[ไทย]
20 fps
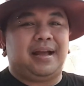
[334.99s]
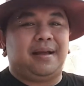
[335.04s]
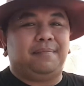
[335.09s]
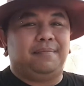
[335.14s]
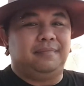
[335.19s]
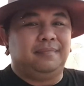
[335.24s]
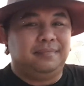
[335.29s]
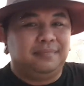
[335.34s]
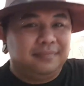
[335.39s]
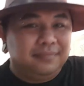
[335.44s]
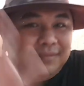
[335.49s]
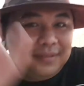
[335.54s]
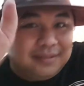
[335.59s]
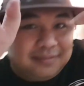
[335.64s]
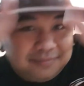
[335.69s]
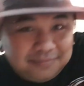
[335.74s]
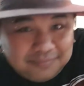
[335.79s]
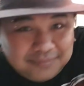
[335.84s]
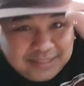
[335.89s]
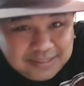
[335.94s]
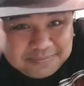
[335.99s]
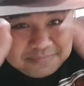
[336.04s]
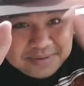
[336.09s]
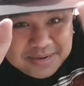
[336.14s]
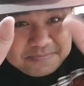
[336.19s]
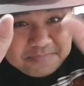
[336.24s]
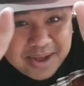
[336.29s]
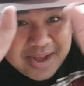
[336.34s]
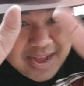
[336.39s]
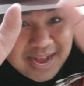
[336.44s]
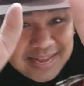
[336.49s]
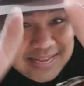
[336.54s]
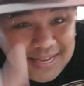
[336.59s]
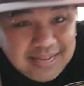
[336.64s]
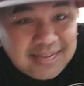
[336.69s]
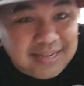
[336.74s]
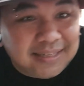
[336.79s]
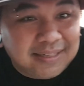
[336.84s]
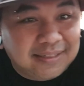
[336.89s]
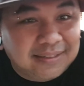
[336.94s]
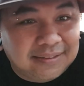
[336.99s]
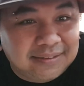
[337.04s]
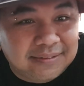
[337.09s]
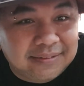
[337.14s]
ครับบ๊ายบาย